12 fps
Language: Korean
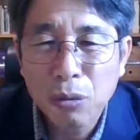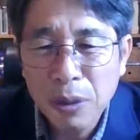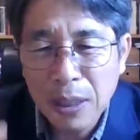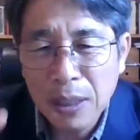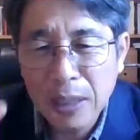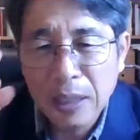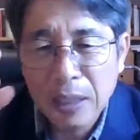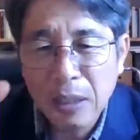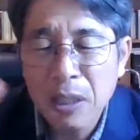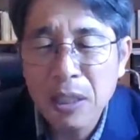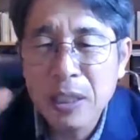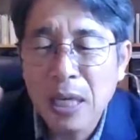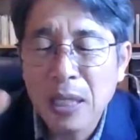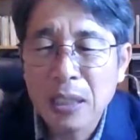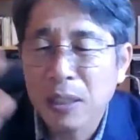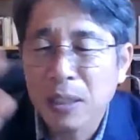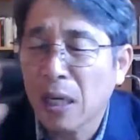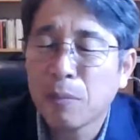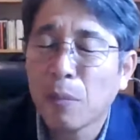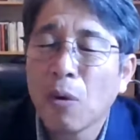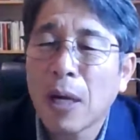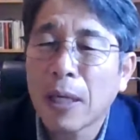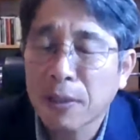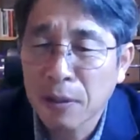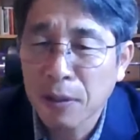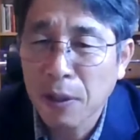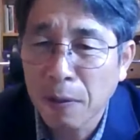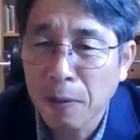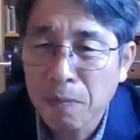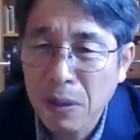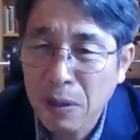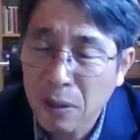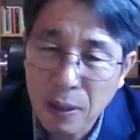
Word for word: 눈이 열리지 않아서 잘 몰랐었어요.